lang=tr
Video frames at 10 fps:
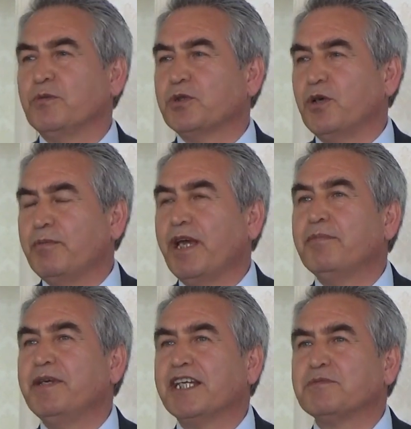somut
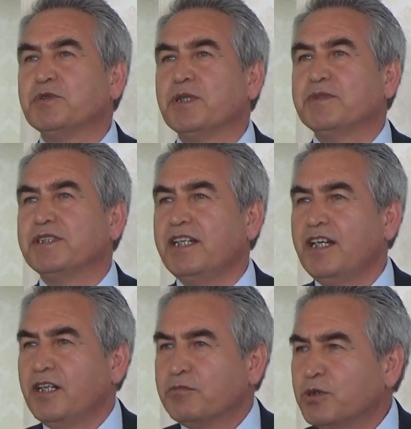olmayan miras müzemizde